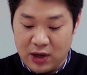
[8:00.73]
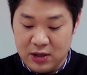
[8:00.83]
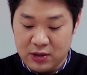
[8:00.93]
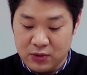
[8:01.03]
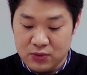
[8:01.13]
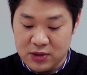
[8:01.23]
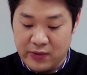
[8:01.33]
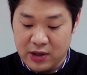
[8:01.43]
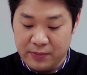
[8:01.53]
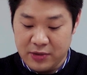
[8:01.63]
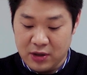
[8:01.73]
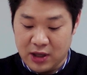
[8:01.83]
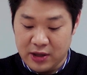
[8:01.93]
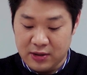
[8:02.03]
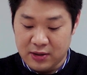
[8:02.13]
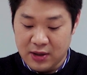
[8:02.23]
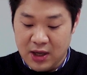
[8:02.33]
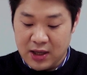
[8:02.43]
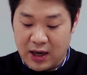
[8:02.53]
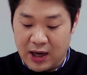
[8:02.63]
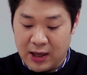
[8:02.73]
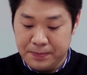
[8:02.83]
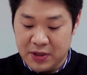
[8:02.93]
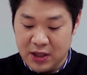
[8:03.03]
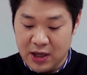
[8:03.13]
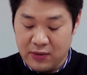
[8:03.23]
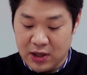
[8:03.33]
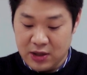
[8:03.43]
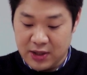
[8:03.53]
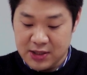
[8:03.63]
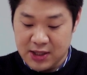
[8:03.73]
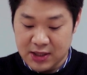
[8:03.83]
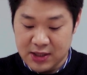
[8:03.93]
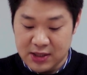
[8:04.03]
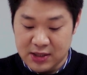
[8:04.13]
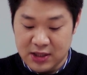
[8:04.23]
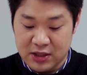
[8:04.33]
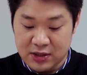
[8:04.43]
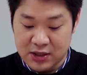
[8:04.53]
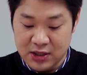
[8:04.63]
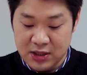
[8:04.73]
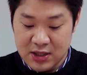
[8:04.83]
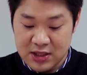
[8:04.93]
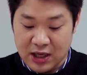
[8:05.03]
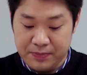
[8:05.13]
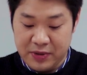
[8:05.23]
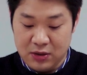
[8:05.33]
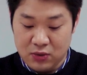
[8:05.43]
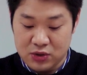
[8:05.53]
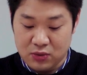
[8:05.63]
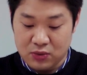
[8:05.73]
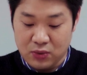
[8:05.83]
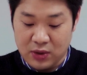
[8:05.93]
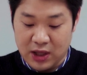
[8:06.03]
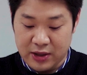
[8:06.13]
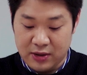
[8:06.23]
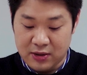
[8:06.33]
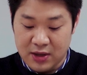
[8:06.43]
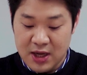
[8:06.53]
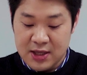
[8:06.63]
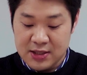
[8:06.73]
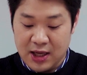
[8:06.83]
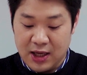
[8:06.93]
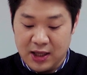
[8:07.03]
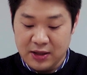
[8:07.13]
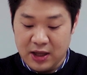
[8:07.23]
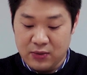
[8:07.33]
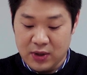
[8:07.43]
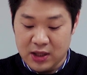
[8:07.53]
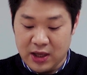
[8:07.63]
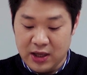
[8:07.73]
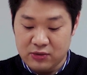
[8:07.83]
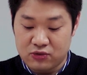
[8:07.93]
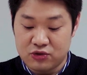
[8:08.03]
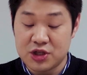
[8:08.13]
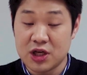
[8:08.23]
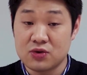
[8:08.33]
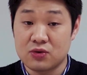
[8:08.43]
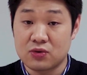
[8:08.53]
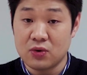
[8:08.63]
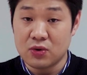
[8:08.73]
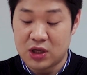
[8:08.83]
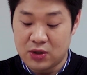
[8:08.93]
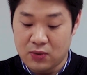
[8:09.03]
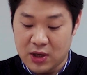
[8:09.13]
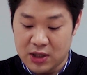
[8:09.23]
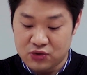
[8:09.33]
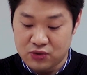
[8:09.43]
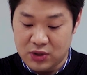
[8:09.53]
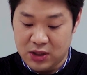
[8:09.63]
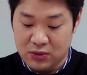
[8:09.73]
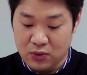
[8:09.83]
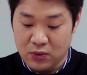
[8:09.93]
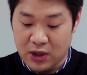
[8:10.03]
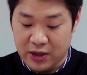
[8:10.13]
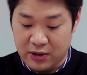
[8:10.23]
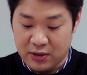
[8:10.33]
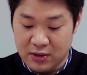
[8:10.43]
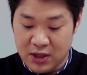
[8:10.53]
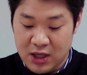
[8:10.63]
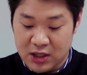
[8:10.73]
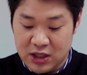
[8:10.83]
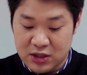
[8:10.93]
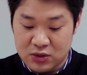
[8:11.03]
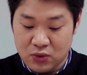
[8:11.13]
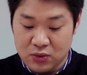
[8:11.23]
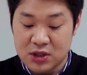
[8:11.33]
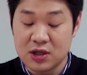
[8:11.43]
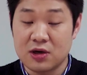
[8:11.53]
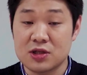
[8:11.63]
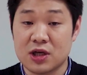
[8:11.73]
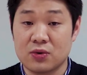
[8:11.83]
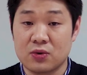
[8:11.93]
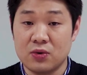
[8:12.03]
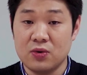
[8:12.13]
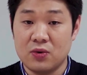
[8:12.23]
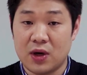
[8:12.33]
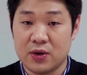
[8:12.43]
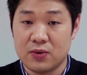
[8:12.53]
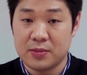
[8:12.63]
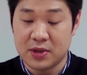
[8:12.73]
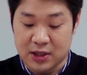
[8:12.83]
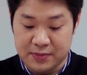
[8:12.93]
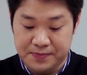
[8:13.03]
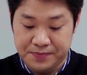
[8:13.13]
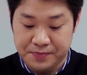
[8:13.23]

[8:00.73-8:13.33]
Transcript: 관련 교사와 협력하여 가 피해 관련 학생들의 의견을 자필로 적도록 하여 사안 내용에 대해 구체적으로 기록할 수 있도록 하여 기초 근거 자료로 활용합니다.